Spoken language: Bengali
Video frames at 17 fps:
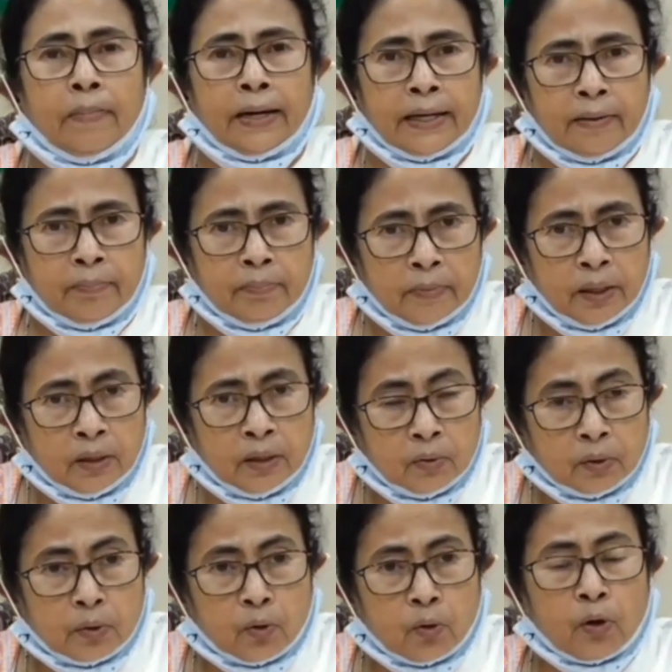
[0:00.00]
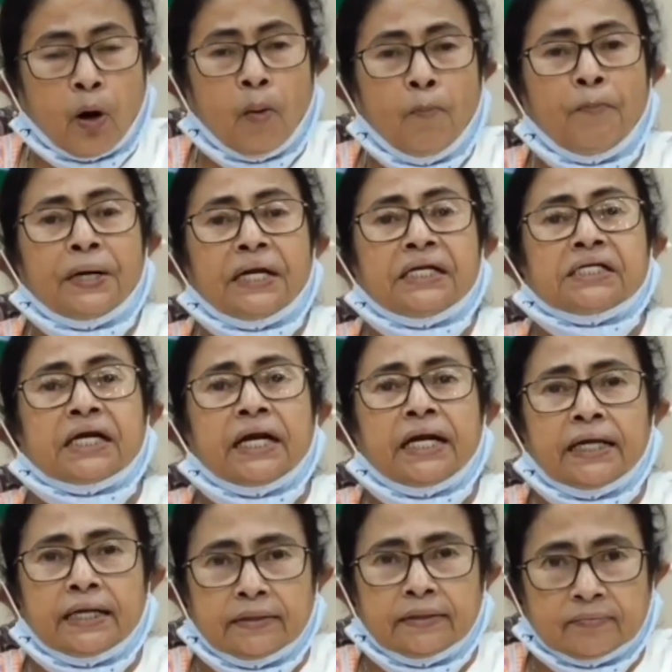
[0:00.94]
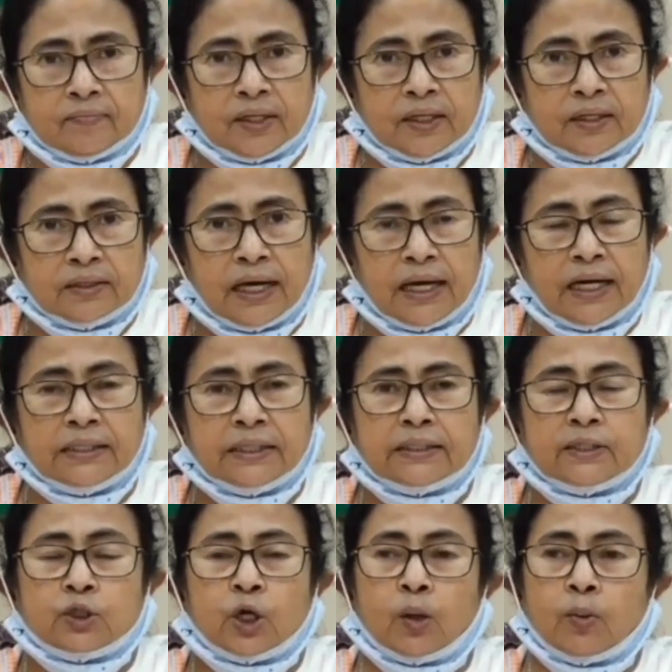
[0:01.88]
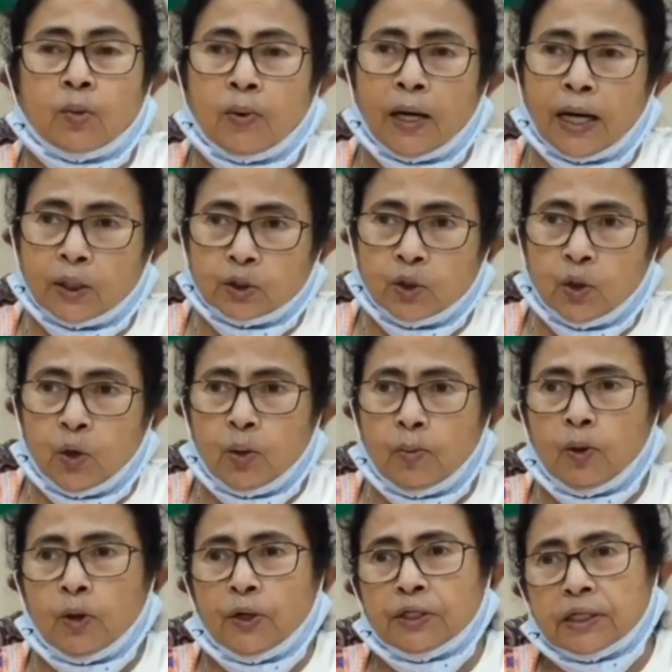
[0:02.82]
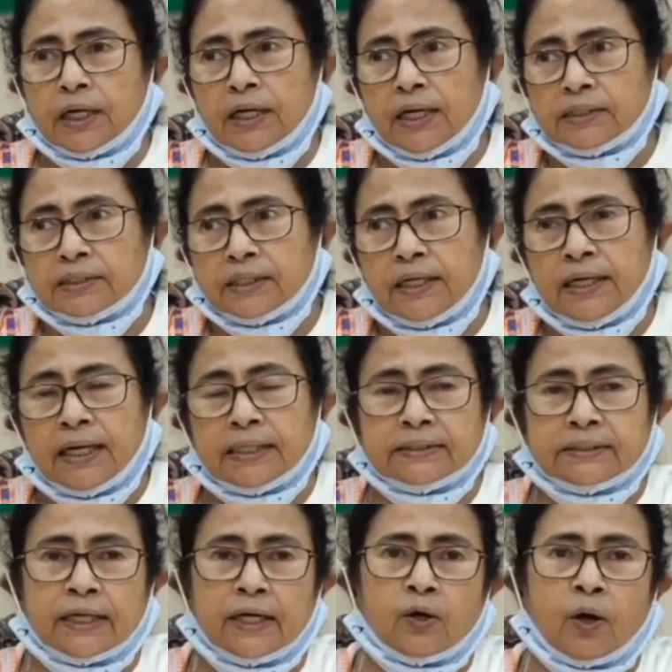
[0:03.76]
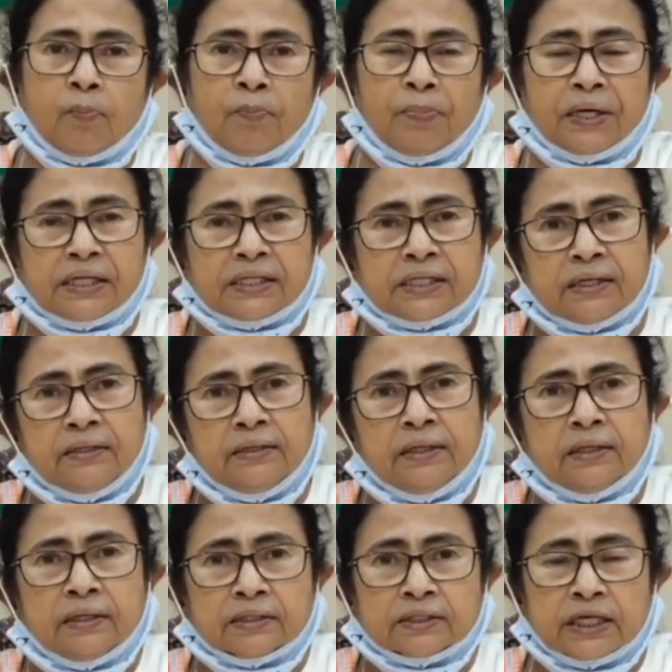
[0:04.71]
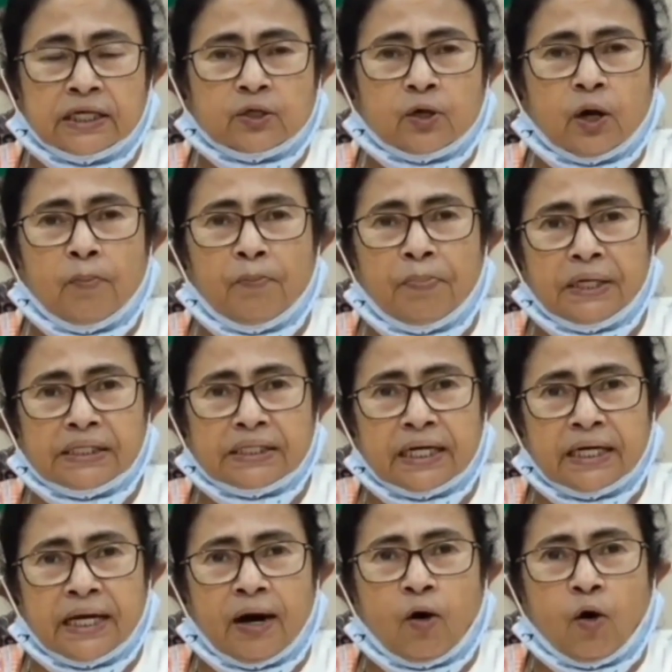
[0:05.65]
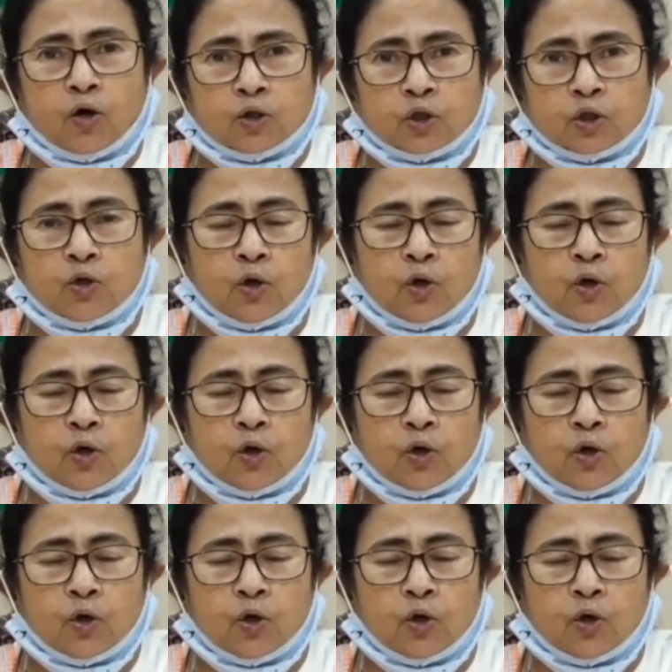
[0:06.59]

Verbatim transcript: মানে কম্পিটিশানে তারা যাতে সর্বভারতীয় এবং ইন্টারন্যাশনাল ন্যাশনাল কম্পিটিশন স্টেট কম্পিটিশনে অংশগ্রহণ